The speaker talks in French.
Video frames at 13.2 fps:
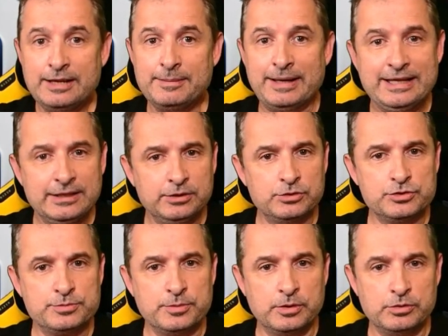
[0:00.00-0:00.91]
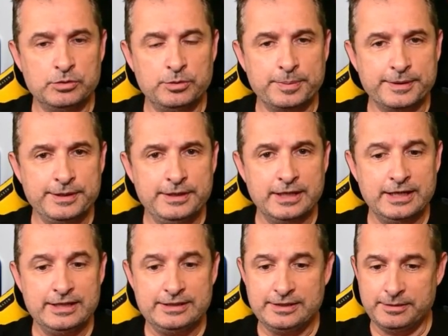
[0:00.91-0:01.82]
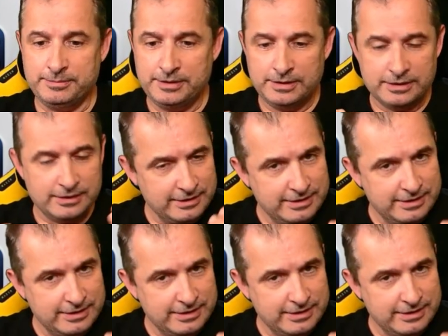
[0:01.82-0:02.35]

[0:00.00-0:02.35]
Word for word: ben, étrangement, le prix a été mis